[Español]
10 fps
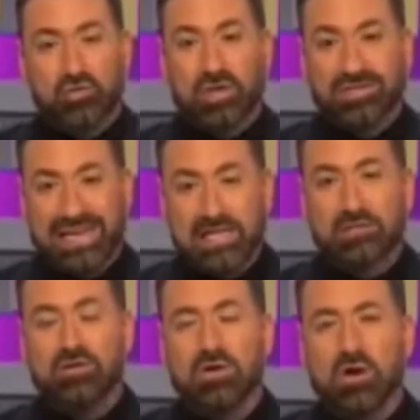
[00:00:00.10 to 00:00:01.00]
dos una
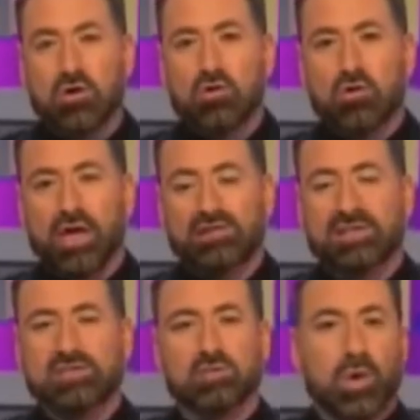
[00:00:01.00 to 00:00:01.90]
centro con lo que
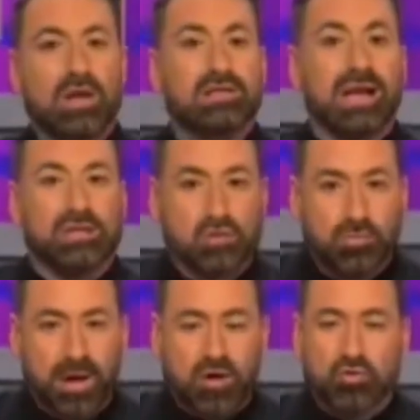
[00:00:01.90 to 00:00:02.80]
es suelta la
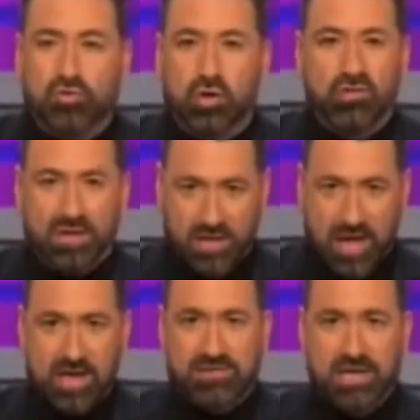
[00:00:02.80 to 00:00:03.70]
sopa con todos los
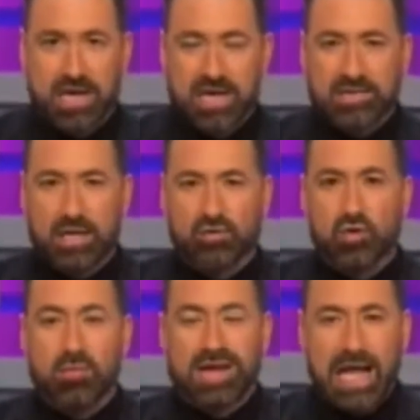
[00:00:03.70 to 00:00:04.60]
detalles de los
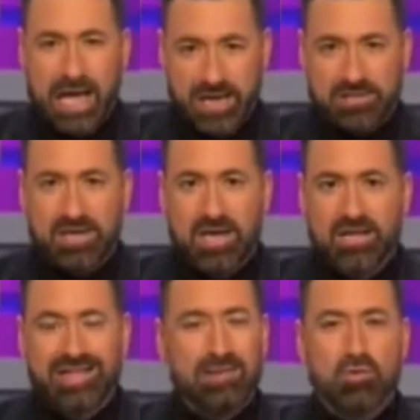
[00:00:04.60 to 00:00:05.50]
homenajes
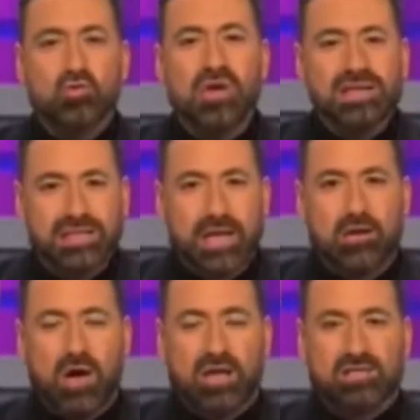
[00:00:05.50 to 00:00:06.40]
del mundo
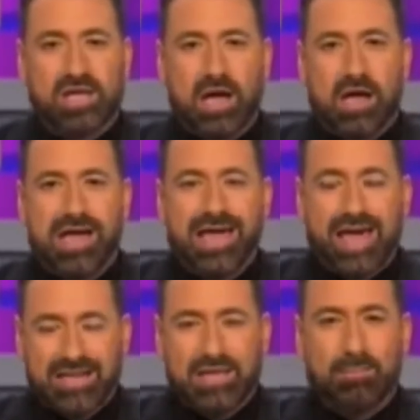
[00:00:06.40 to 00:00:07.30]
entero hacia
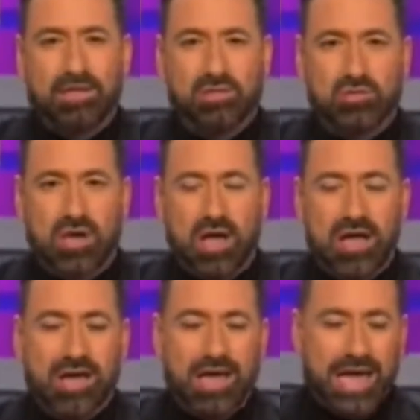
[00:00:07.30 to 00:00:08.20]
esta persona
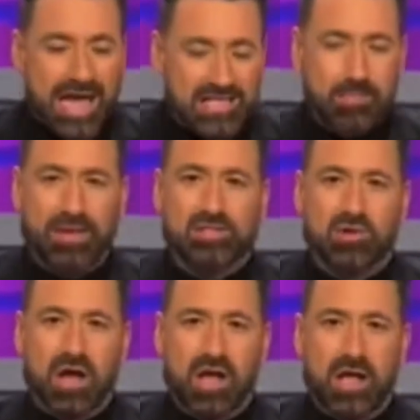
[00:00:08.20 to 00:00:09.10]
este
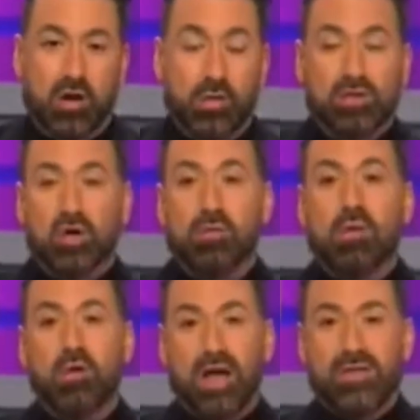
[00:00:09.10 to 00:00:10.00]
personaje, Roberto
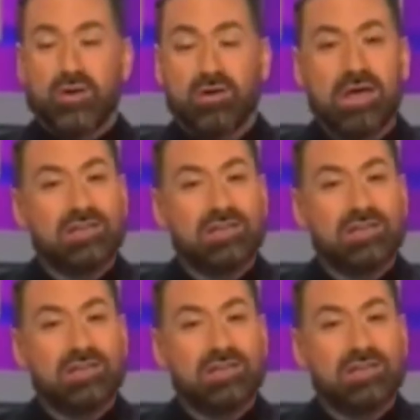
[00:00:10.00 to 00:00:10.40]
Gómez Bolaño,